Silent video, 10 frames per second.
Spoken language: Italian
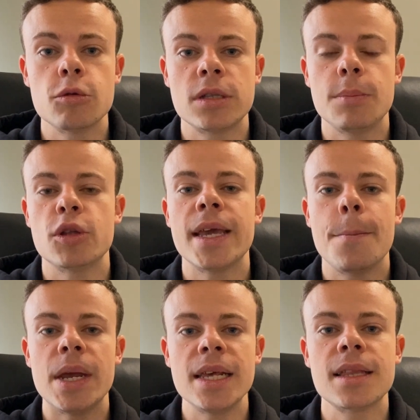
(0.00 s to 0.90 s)
un tipo di
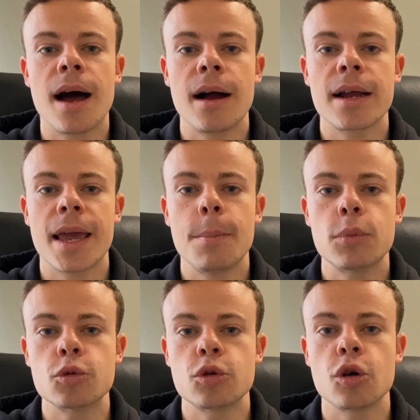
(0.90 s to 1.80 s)
abilità che
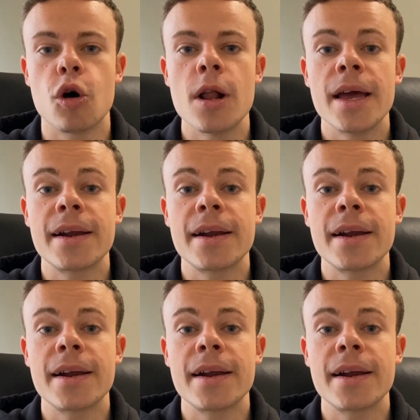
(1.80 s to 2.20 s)
appunto